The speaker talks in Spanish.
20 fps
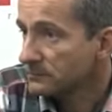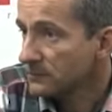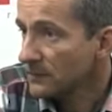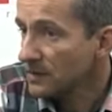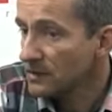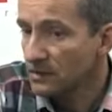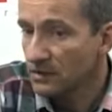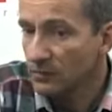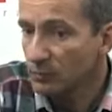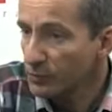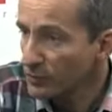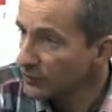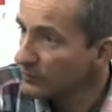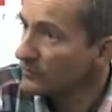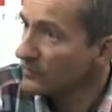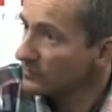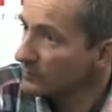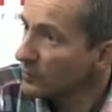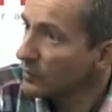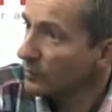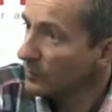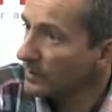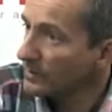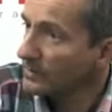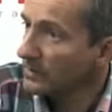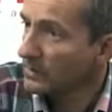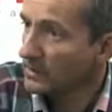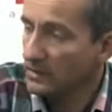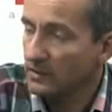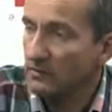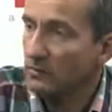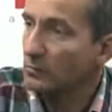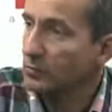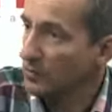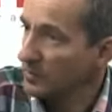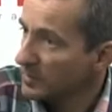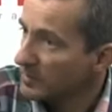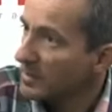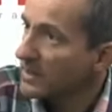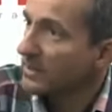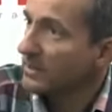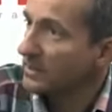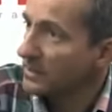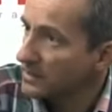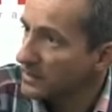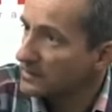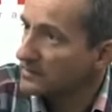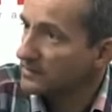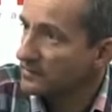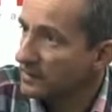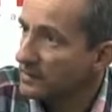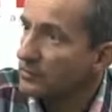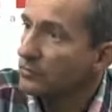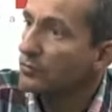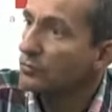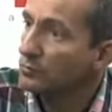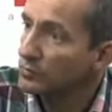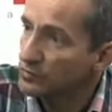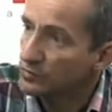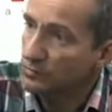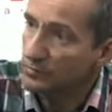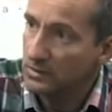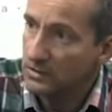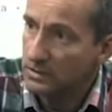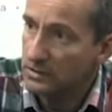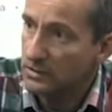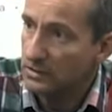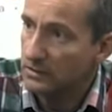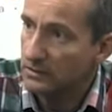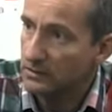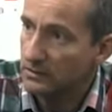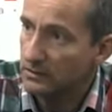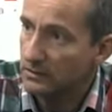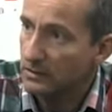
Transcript: Y después nos dimos cuenta que es un problema generalizado mucho más grande.